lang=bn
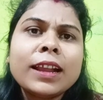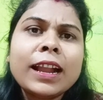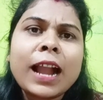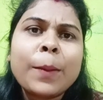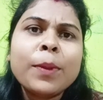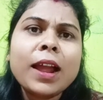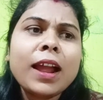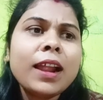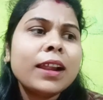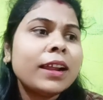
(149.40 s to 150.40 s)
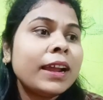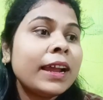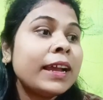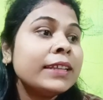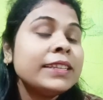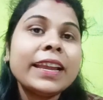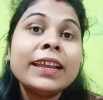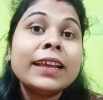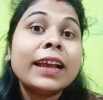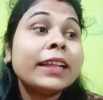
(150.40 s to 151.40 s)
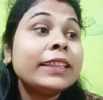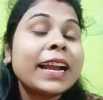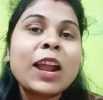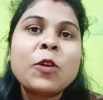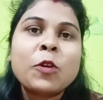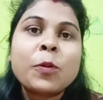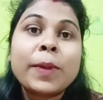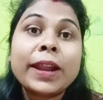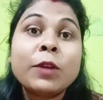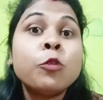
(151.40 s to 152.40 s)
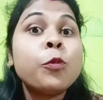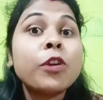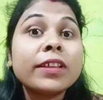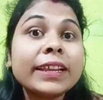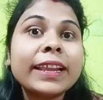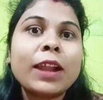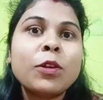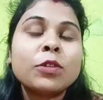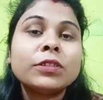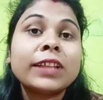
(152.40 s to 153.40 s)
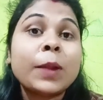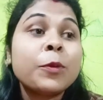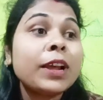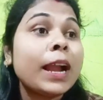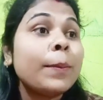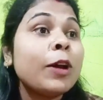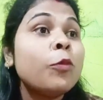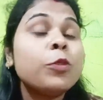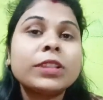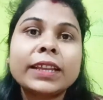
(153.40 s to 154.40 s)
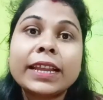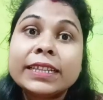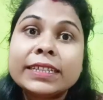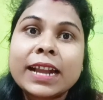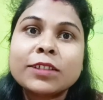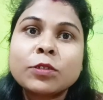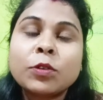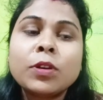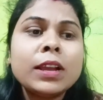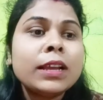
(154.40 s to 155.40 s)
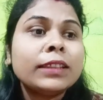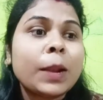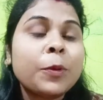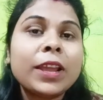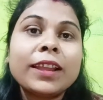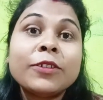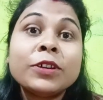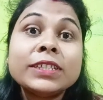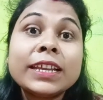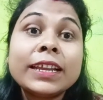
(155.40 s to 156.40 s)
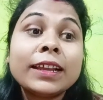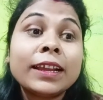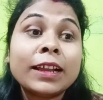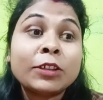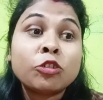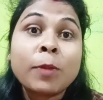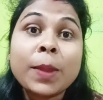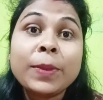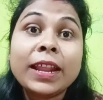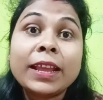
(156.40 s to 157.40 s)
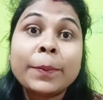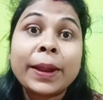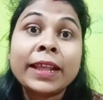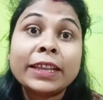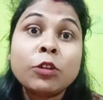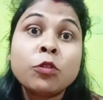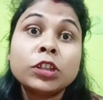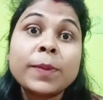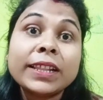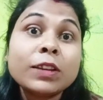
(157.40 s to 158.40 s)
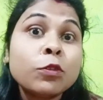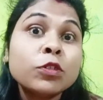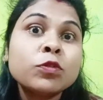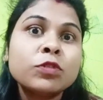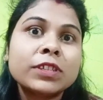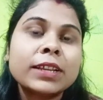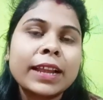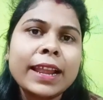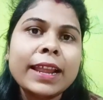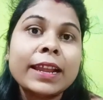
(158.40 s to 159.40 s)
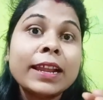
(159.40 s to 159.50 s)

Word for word: গামলা যে দেখালো মানে উপরে যে গেল তারপরে গামলা উপর থেকে নিচে আসলো তারপরে ওই যে সবাই মিলে মানে দেখো ওদের বাড়িতে অসুচ হ্যাঁ